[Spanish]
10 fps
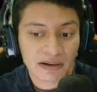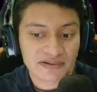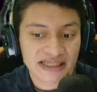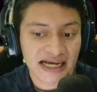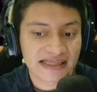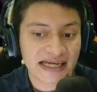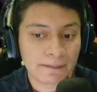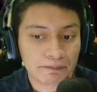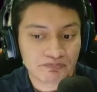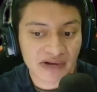vamos a
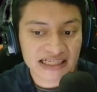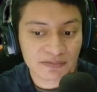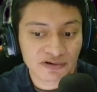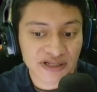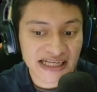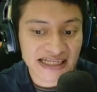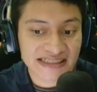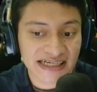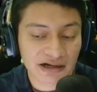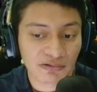ganar más
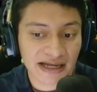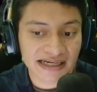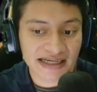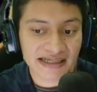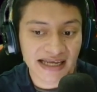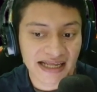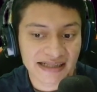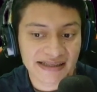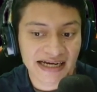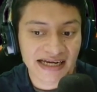monedas. Recuerden
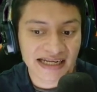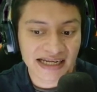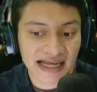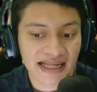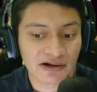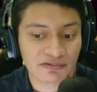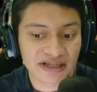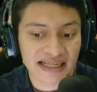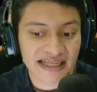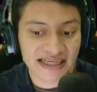entrar en cada
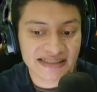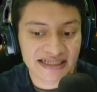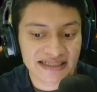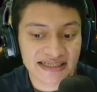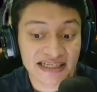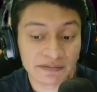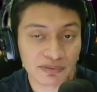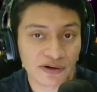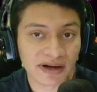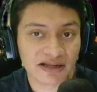una de estas Y ir
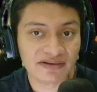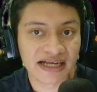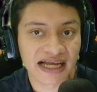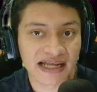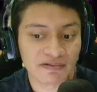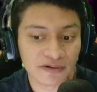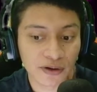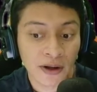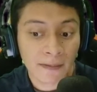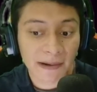probando en cada
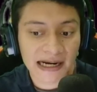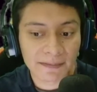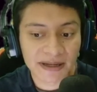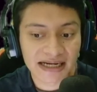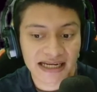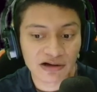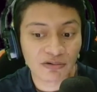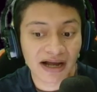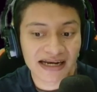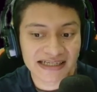uno para ver en
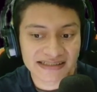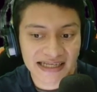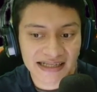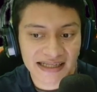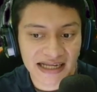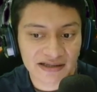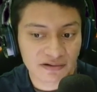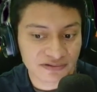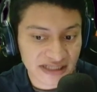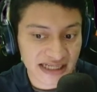cuál están
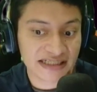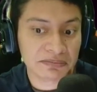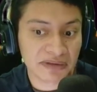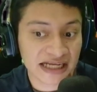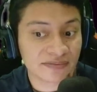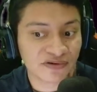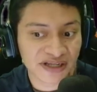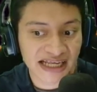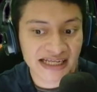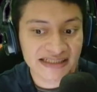dando a ustedes más
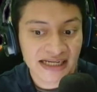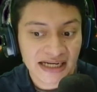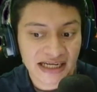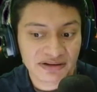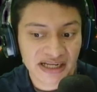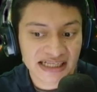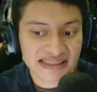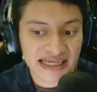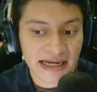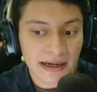monedas. Y donde
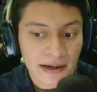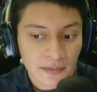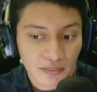dice